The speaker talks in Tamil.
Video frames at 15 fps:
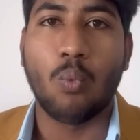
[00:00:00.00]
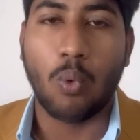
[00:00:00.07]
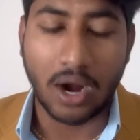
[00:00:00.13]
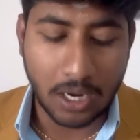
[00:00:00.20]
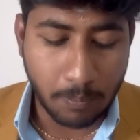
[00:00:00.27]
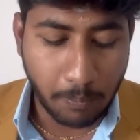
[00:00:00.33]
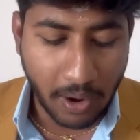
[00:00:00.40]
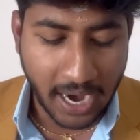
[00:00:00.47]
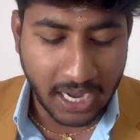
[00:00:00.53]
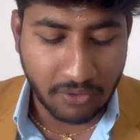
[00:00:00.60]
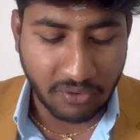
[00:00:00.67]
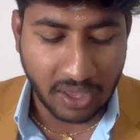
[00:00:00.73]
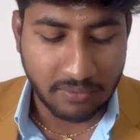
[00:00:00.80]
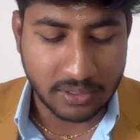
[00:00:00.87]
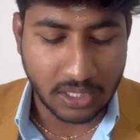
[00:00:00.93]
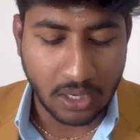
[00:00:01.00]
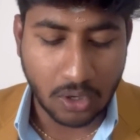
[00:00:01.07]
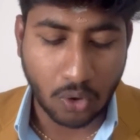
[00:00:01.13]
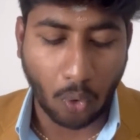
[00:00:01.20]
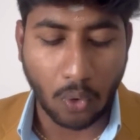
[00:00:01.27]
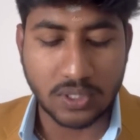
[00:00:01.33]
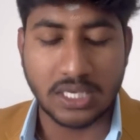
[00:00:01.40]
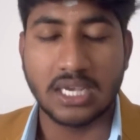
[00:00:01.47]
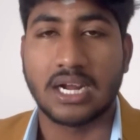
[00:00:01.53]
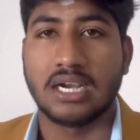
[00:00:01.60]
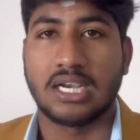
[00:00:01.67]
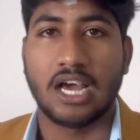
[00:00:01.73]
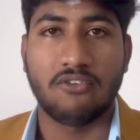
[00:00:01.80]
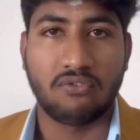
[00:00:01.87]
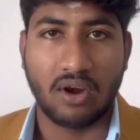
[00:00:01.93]
ஒன் பாயிண்ட் ஃபைவ் வந்து க்ளோசிங்
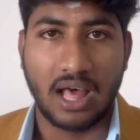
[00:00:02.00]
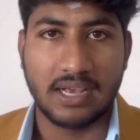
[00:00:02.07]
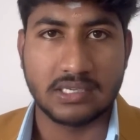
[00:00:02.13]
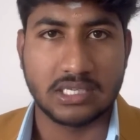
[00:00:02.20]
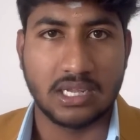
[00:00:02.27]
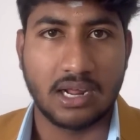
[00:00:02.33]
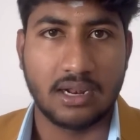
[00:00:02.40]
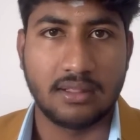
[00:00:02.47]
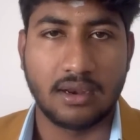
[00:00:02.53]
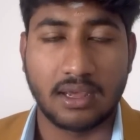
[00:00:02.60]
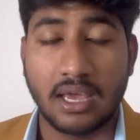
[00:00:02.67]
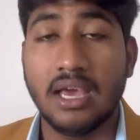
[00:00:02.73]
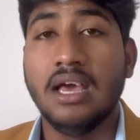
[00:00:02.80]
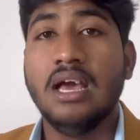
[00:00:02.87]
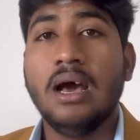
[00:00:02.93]
கட் ஆஃப் லாஸ்ட் இயராக இருந்திருக்கு